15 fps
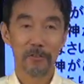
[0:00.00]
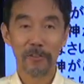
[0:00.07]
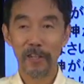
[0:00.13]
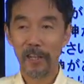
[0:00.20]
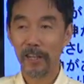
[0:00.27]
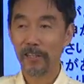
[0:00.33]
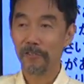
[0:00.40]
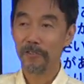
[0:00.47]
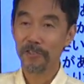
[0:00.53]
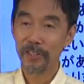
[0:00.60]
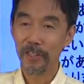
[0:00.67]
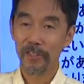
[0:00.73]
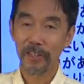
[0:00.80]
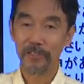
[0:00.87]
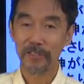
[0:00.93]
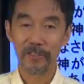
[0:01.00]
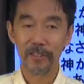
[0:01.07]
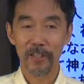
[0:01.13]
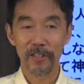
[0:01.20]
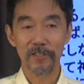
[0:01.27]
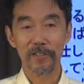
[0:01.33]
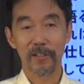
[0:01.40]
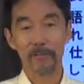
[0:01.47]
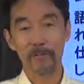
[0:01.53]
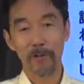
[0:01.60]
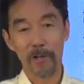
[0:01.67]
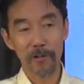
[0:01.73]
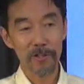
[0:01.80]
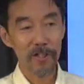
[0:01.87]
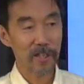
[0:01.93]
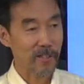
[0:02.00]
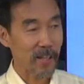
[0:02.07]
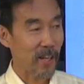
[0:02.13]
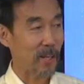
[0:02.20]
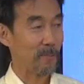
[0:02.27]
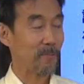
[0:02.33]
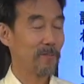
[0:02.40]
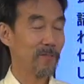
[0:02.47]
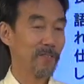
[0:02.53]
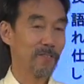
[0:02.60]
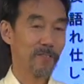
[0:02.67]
教会クリスチャンたちに対してこれをしなさい